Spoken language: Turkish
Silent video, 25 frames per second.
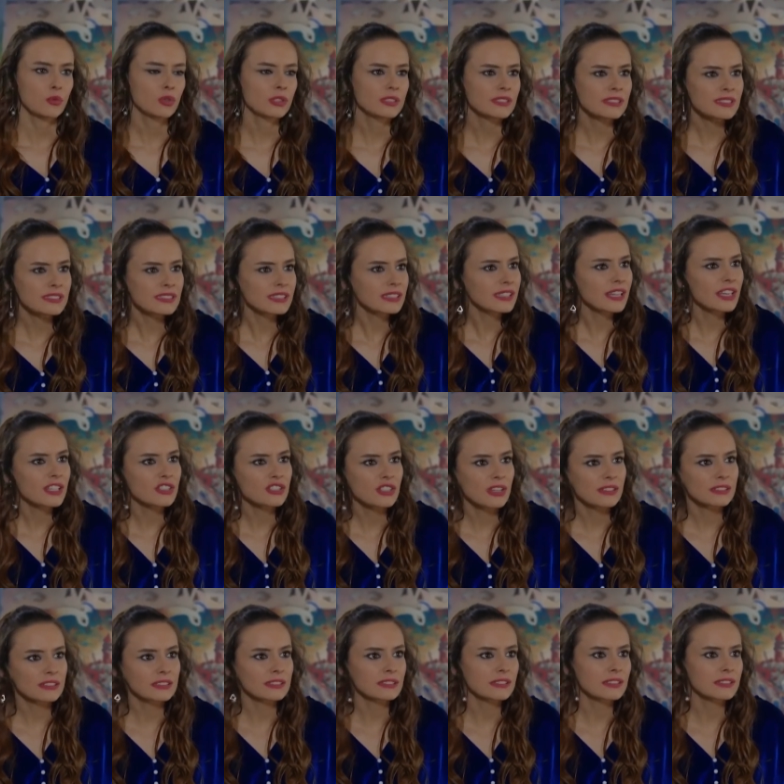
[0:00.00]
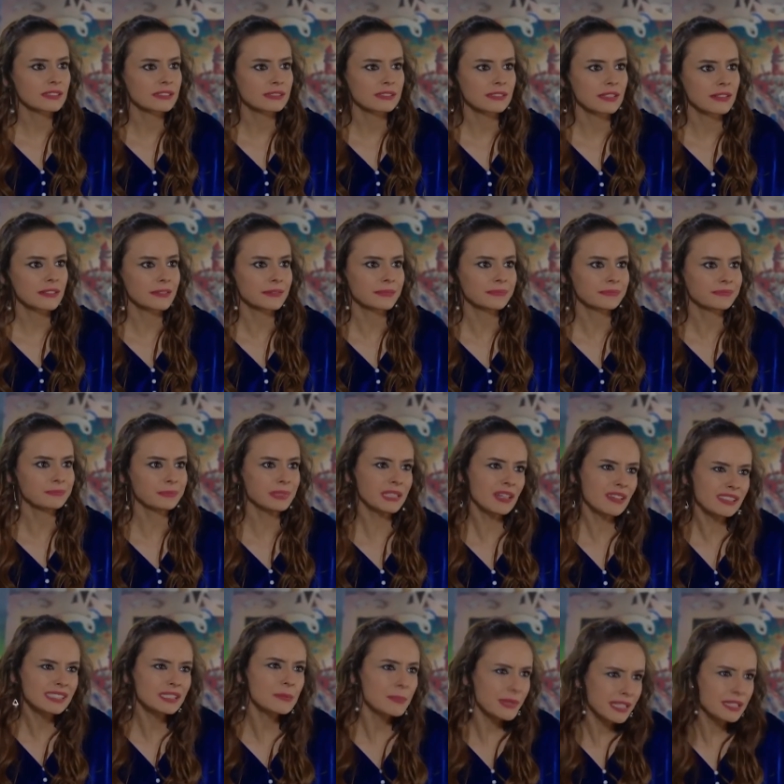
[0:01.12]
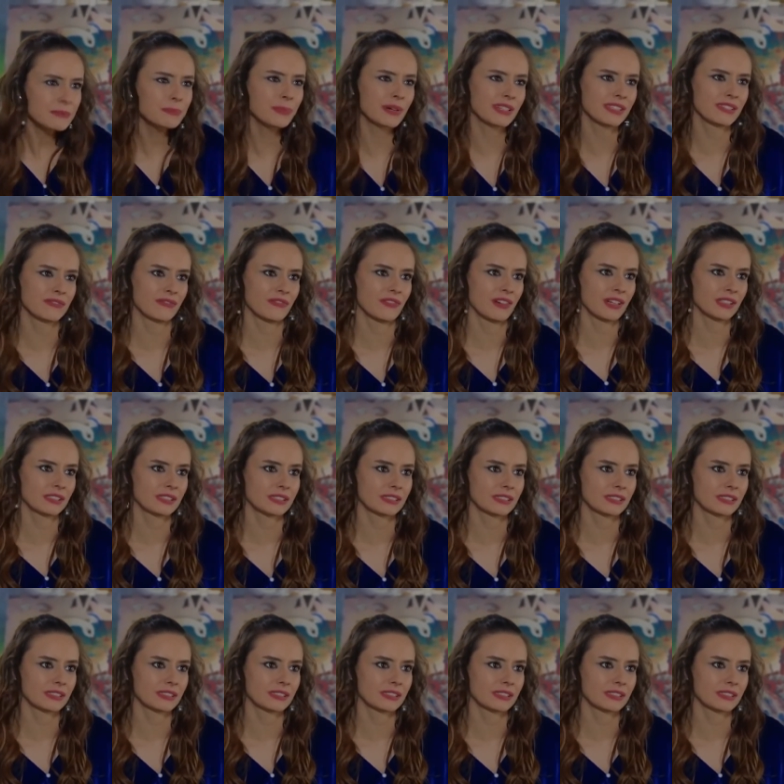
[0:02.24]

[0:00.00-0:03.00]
Bora'nın sana yaşattıklarında biraz da benim payım